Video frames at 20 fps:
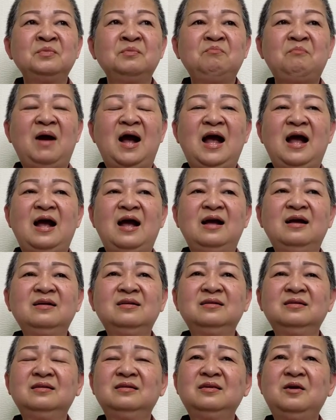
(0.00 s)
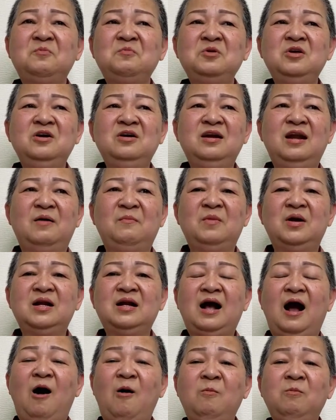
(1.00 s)
mà hả giống như là mình
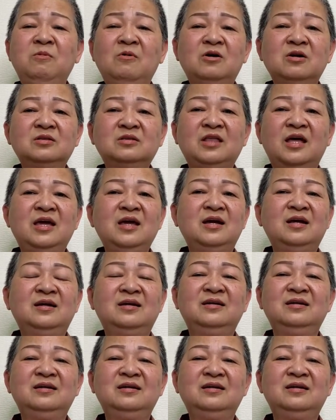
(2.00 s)
không có tiếc